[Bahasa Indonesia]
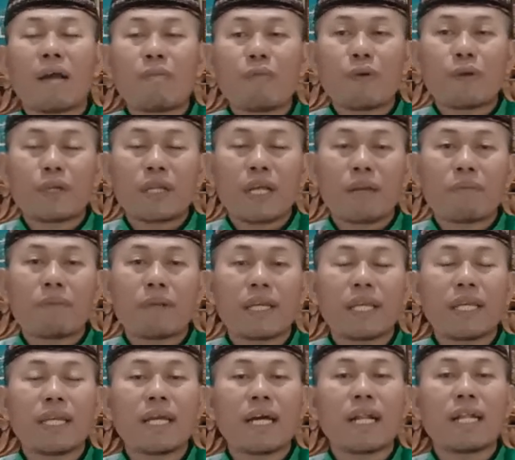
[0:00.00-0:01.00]
kemudian
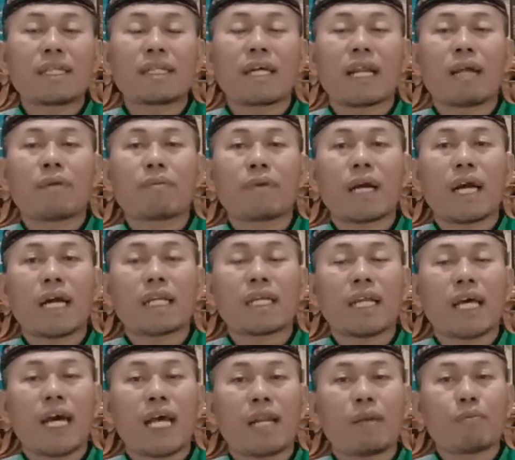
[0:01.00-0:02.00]
meninggal dalam
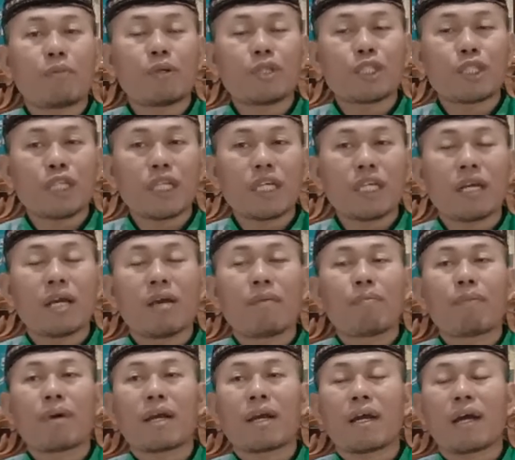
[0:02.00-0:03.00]
keadaan musyrik,
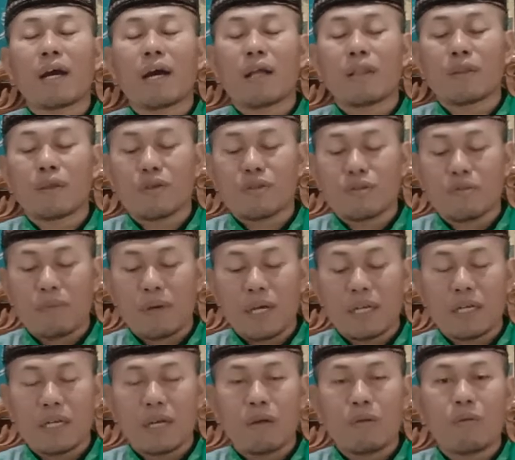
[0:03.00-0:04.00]
maka Allah
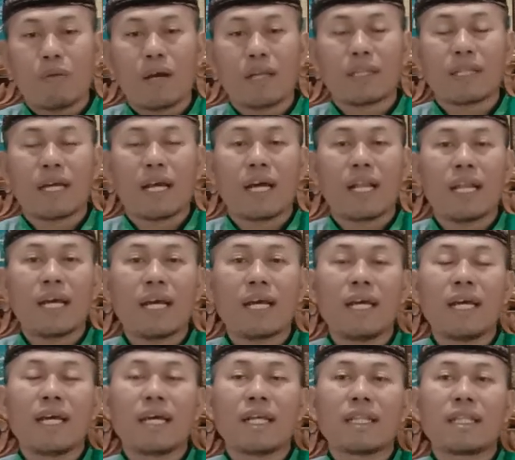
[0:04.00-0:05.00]
Subhanahu wa
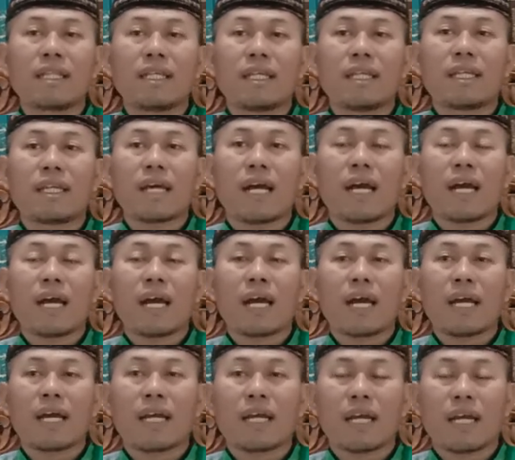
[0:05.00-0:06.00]
taala tidak
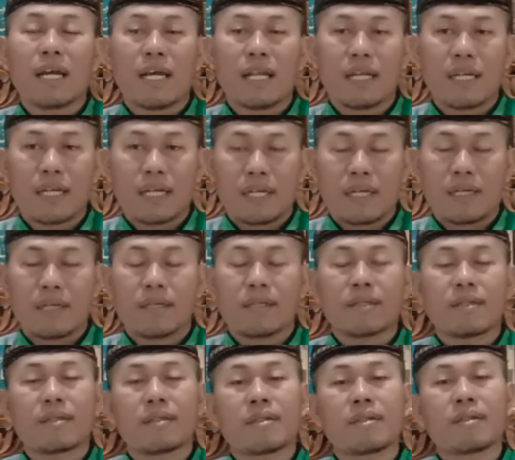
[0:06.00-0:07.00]
akan
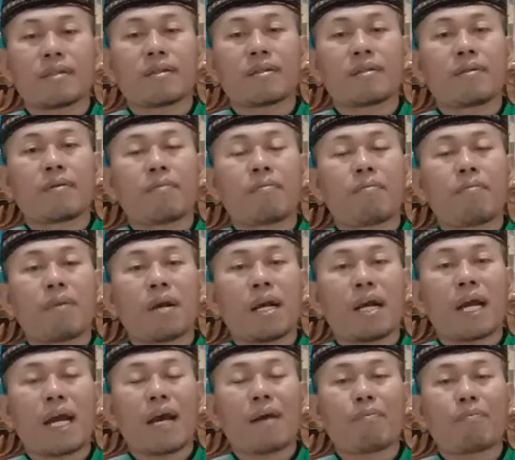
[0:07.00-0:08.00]

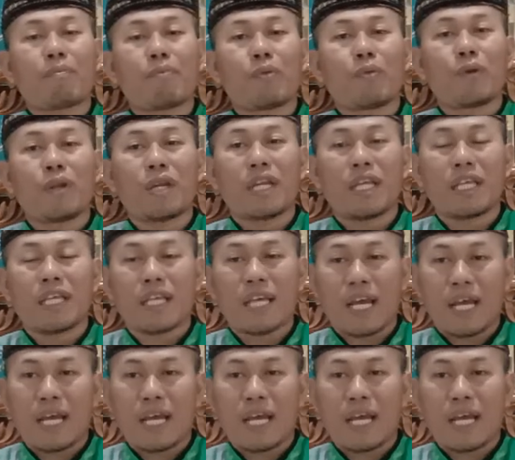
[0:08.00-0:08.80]
mengampuni.